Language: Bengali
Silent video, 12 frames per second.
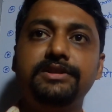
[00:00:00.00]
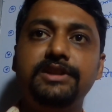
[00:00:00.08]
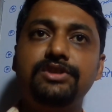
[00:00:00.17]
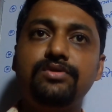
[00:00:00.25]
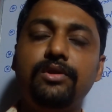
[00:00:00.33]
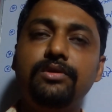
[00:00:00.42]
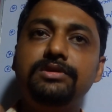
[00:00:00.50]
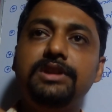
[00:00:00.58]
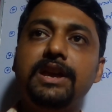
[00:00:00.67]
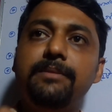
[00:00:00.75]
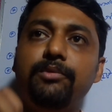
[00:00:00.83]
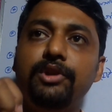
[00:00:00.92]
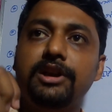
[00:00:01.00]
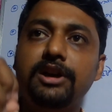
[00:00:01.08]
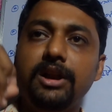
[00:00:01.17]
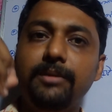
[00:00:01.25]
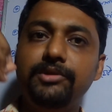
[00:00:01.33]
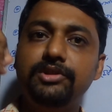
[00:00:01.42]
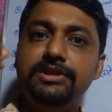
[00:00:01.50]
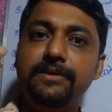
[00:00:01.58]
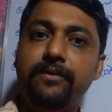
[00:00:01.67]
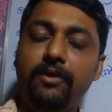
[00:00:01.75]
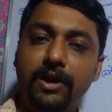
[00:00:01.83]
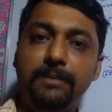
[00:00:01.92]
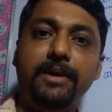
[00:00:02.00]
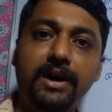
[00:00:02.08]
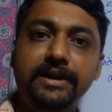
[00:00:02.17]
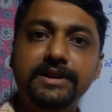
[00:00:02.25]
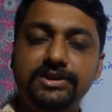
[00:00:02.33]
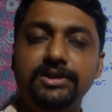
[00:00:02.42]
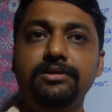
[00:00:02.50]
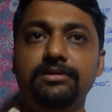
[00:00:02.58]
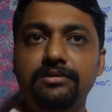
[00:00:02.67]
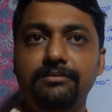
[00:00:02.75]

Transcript: সেই জনন থেকে পরীক্ষালব্ধ যে ফল পাওয়া গিয়েছিল